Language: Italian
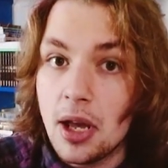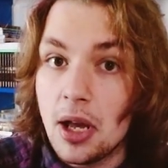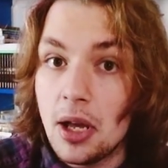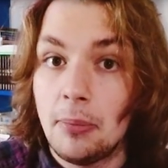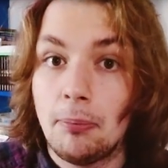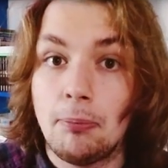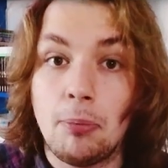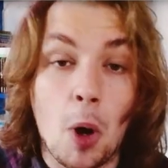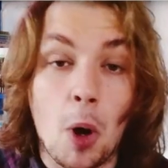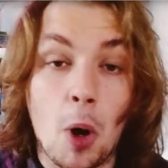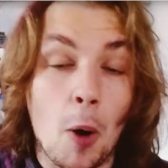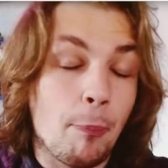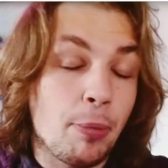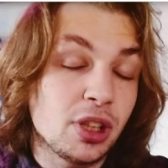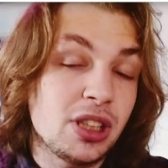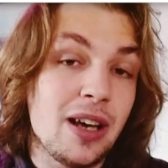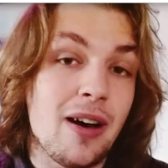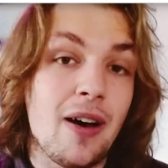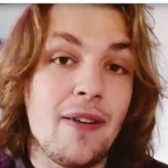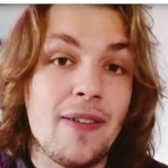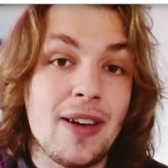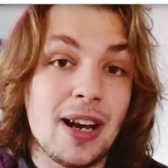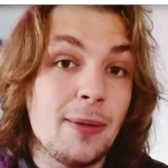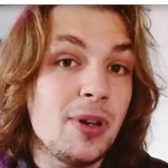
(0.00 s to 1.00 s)
Boh,
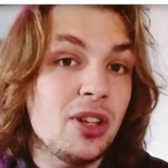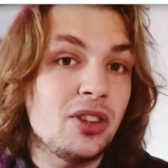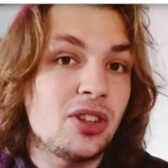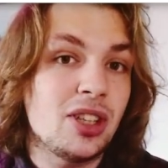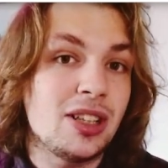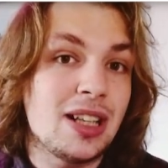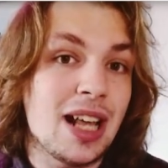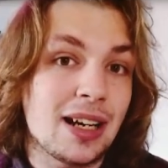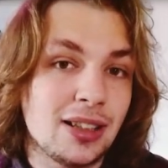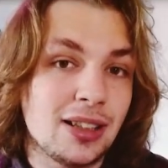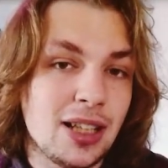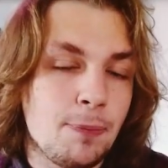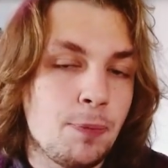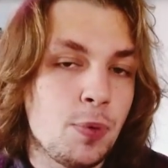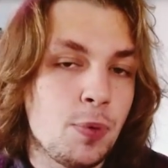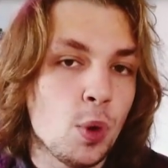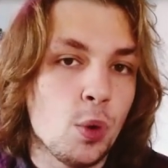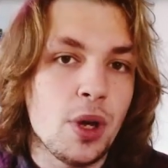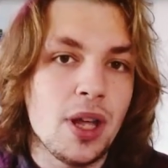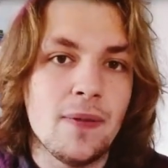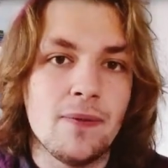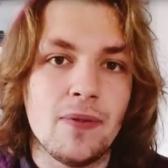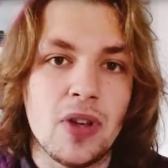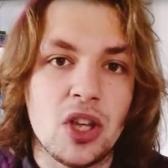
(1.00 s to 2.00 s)
poteva veramente dar di più,
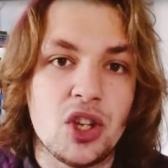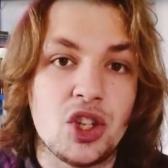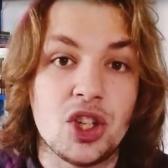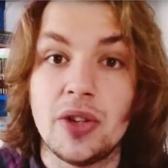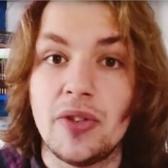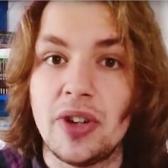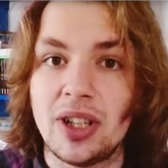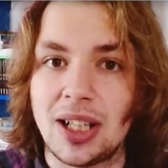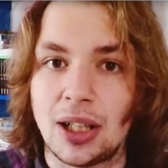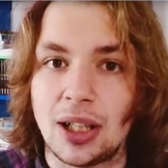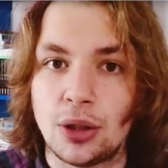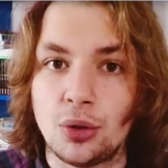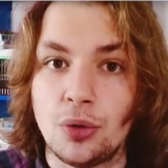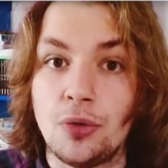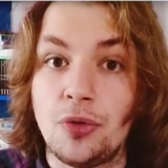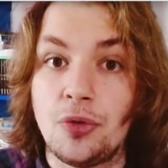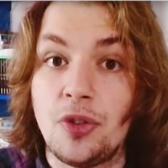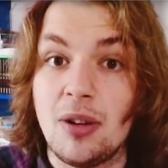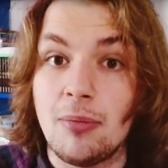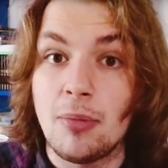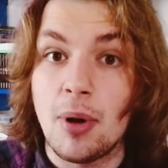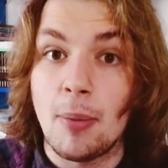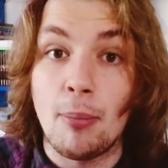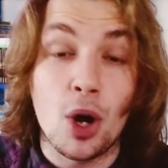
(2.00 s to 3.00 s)
invece è diventato un
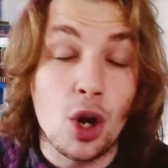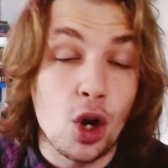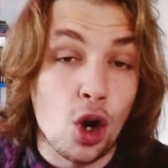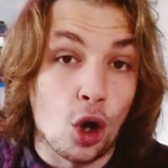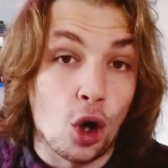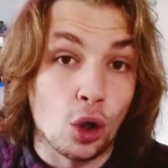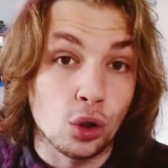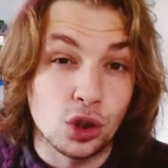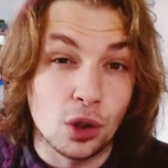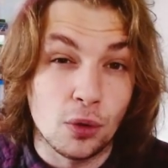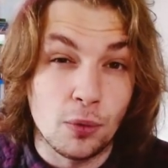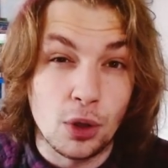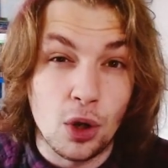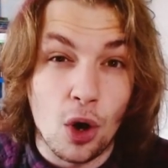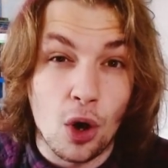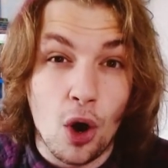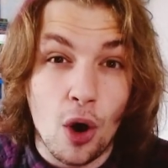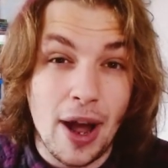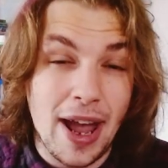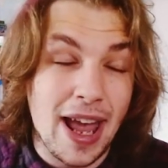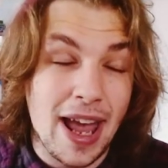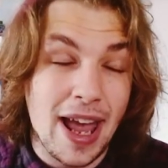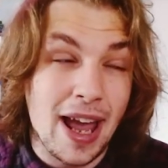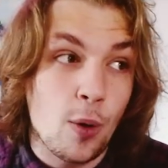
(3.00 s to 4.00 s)
film
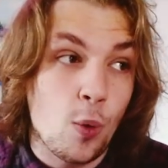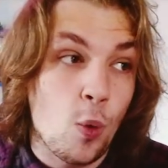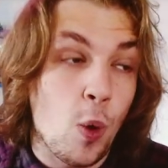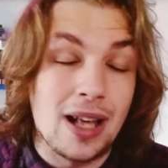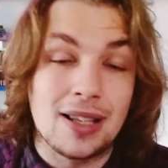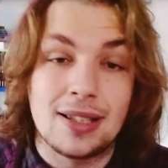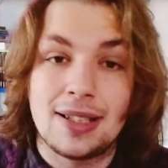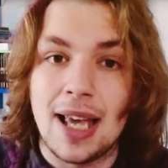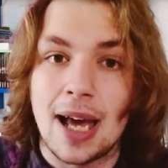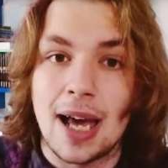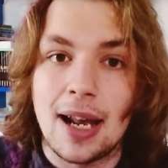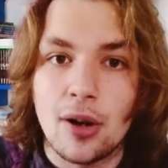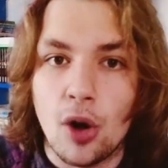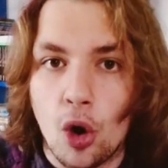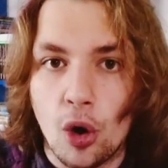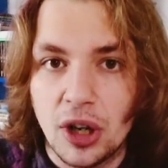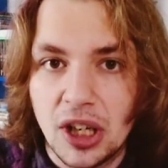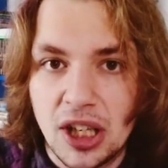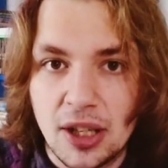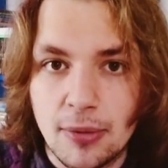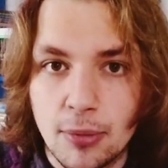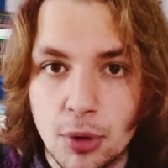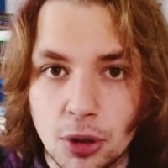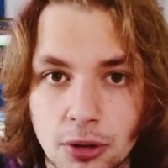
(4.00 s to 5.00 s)
monotono e quasi
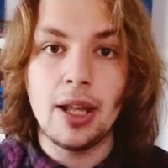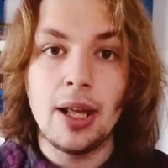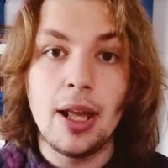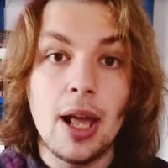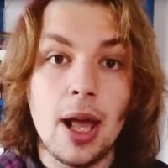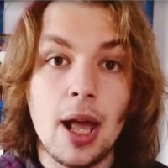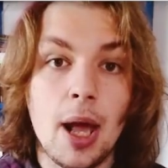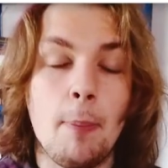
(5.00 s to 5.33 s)
anonimo.